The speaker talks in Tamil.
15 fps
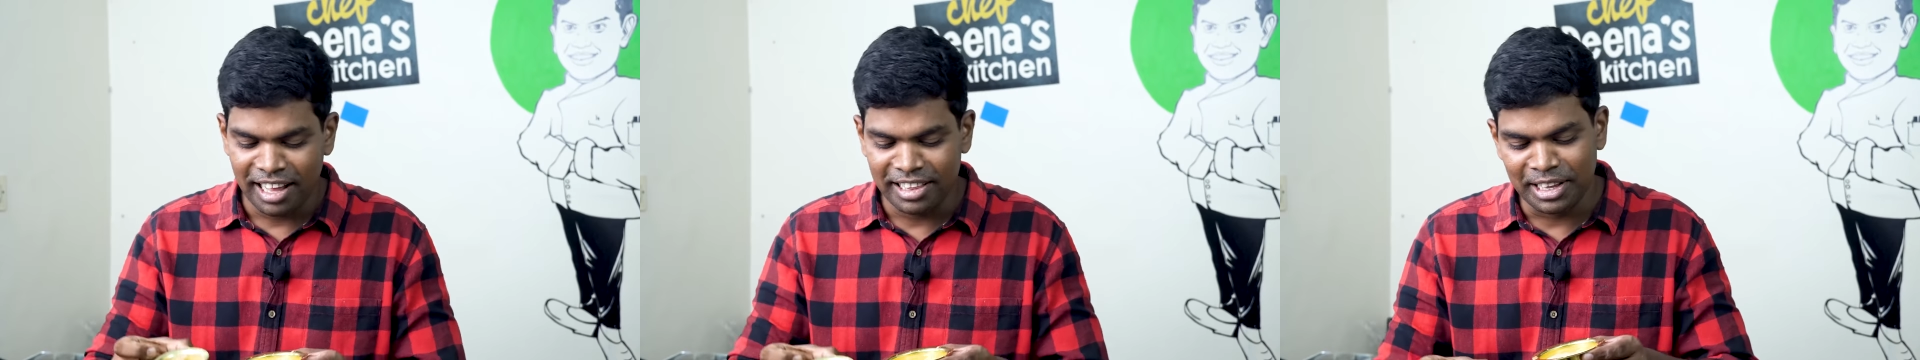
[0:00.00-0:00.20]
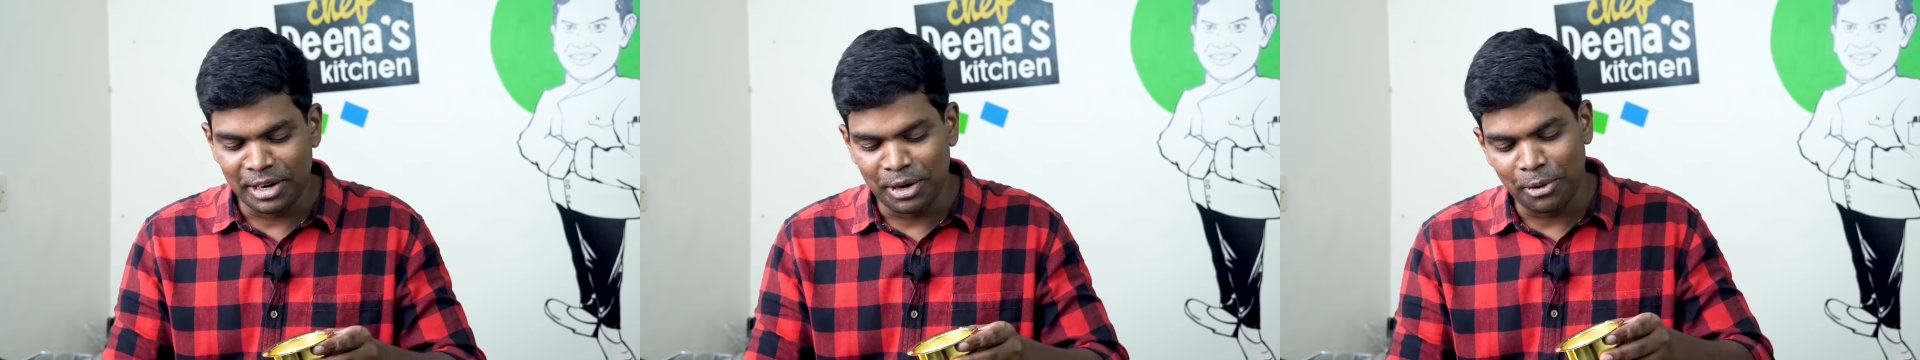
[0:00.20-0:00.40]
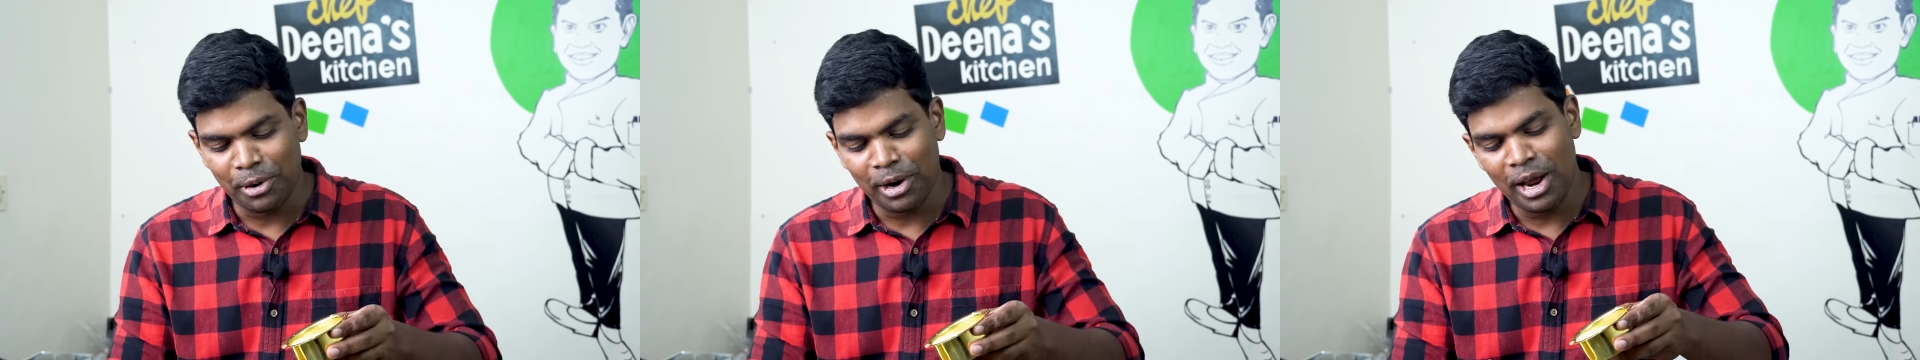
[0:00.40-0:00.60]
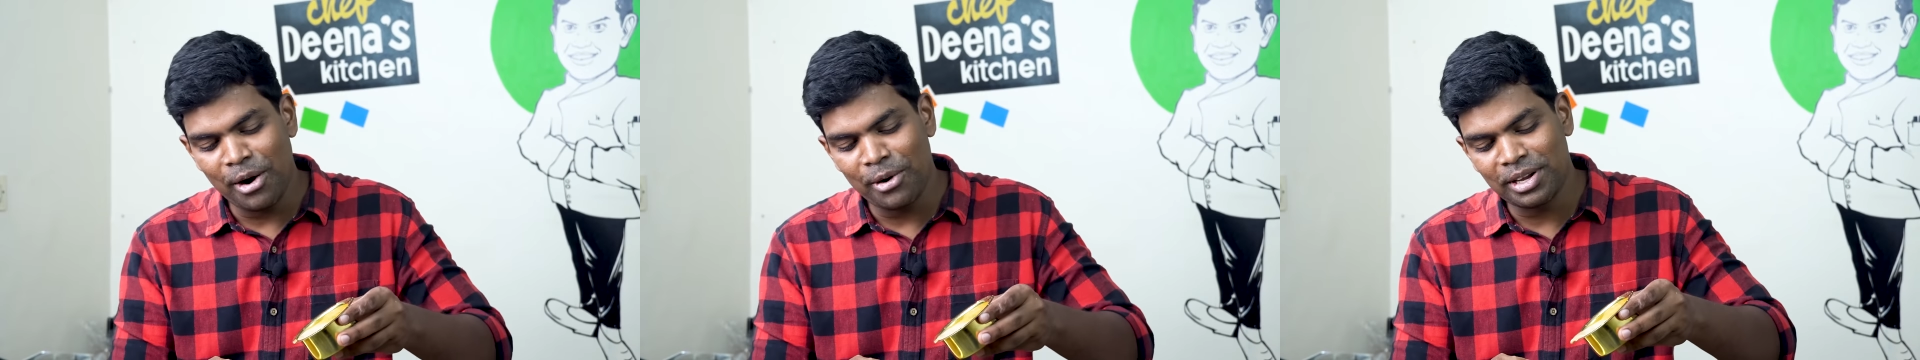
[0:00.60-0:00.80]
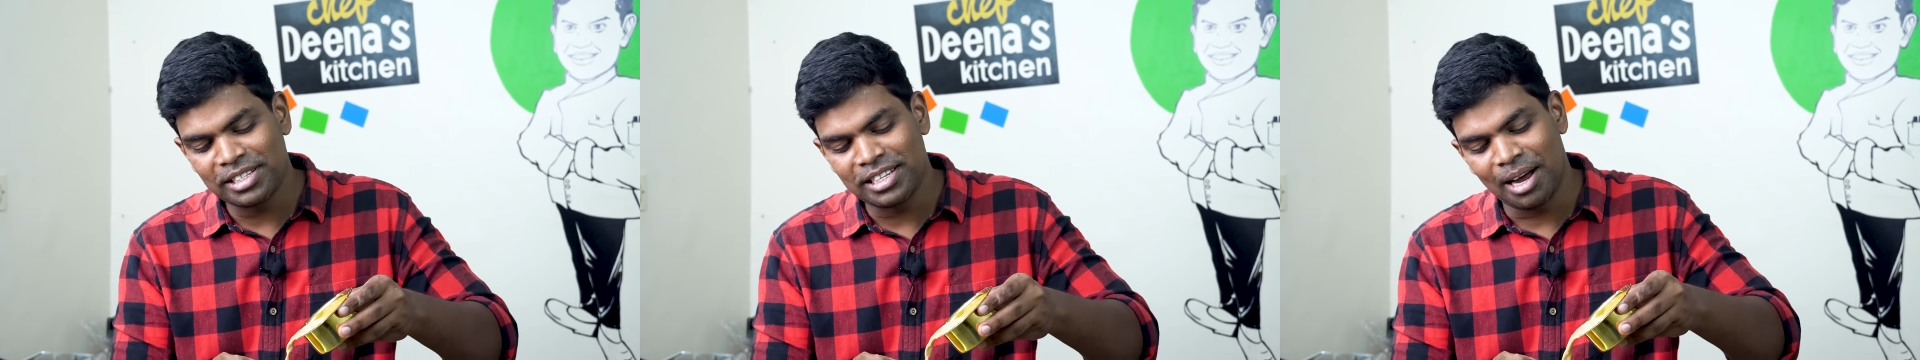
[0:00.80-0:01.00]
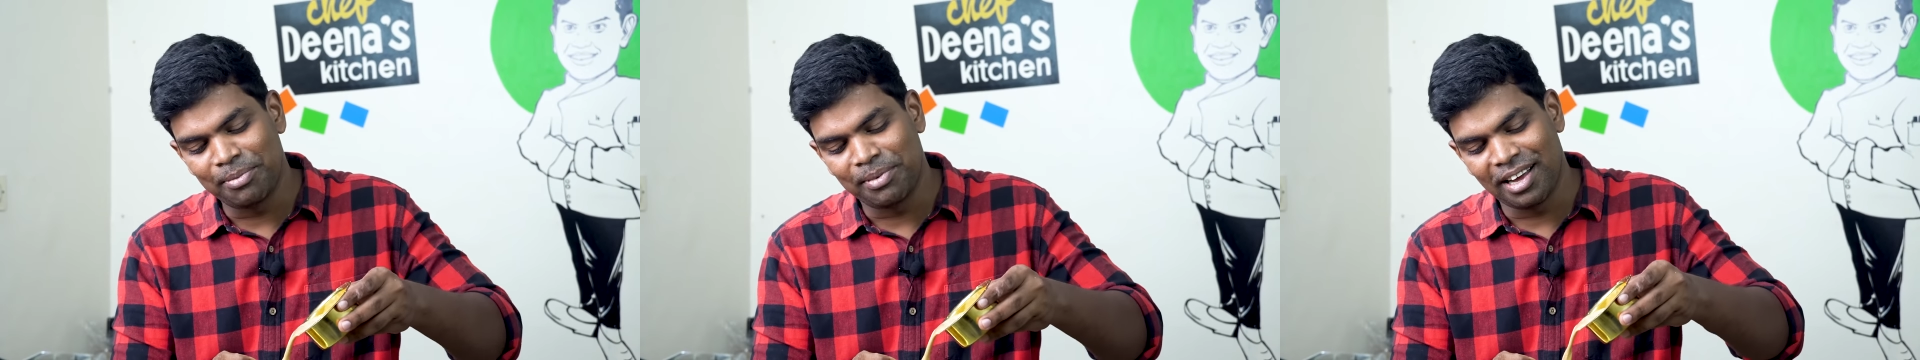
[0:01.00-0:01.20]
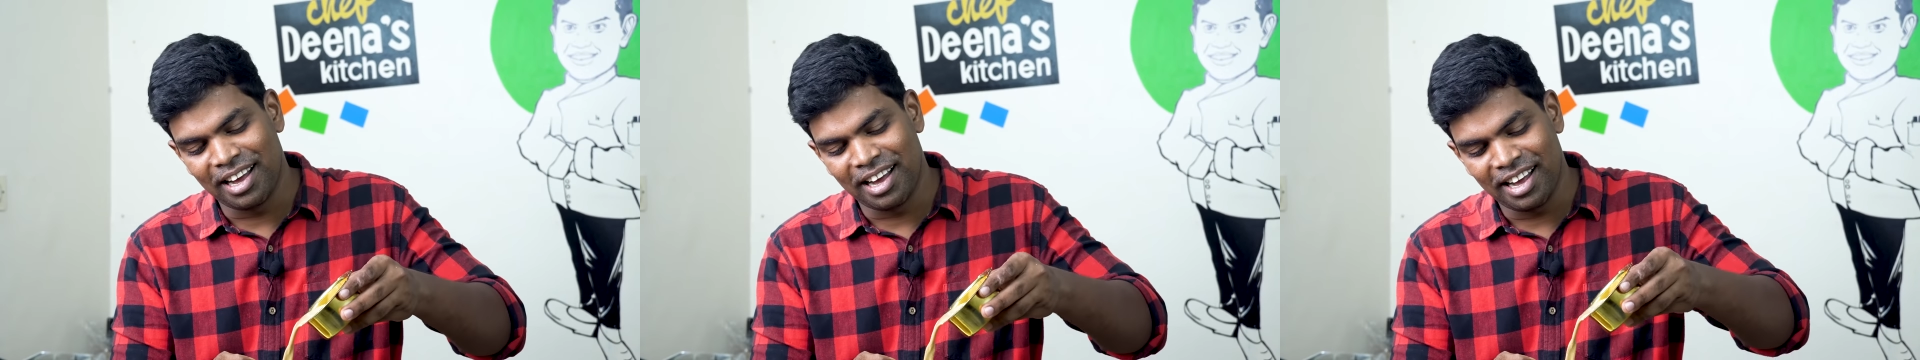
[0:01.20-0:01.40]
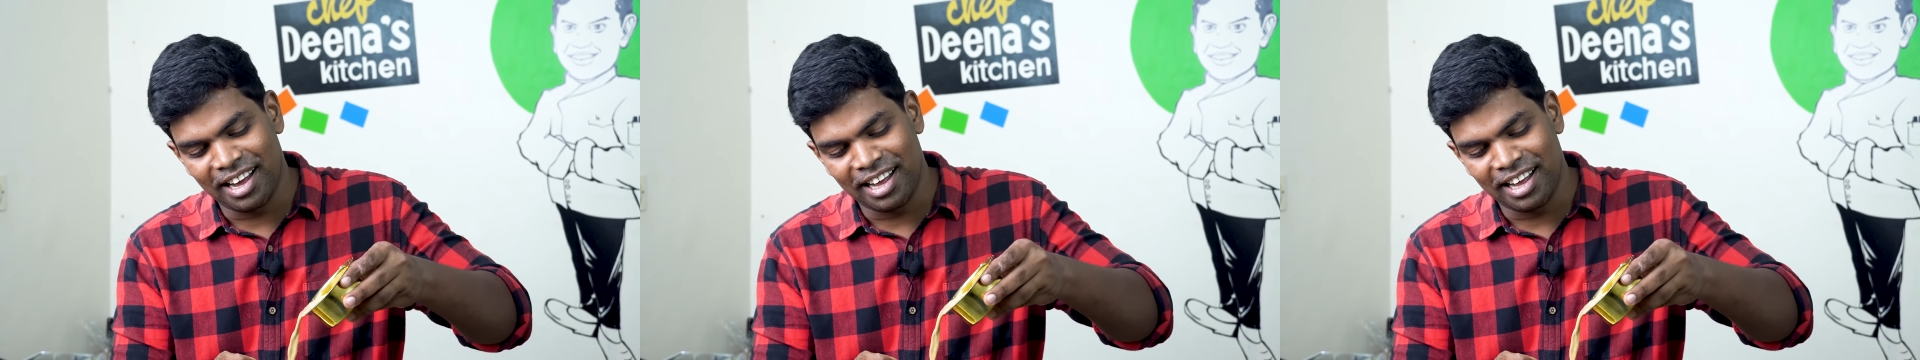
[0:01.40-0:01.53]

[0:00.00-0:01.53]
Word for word: அந்த நுரையோடு சாப்பிட்டா